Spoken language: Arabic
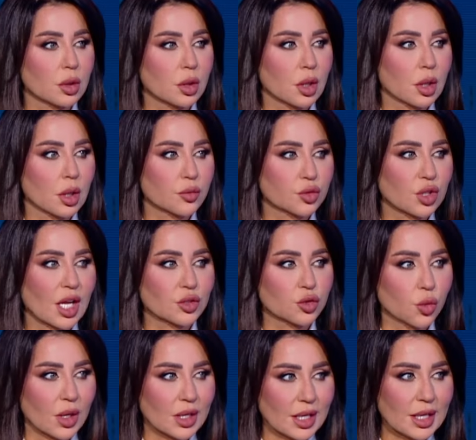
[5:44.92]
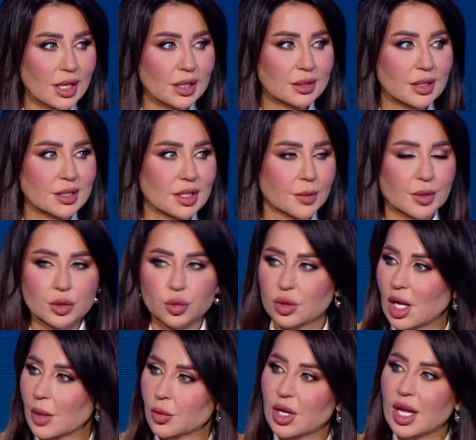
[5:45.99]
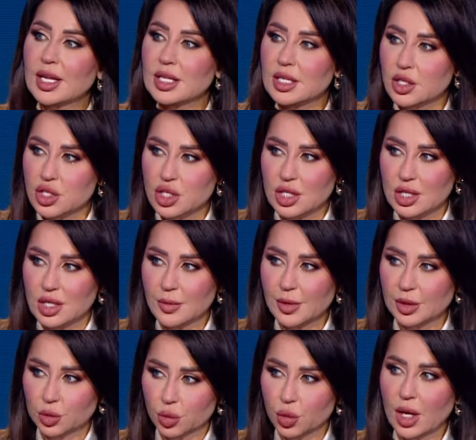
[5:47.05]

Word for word: آه، يفتح التواليت اذا بده يعمل اي شيء بده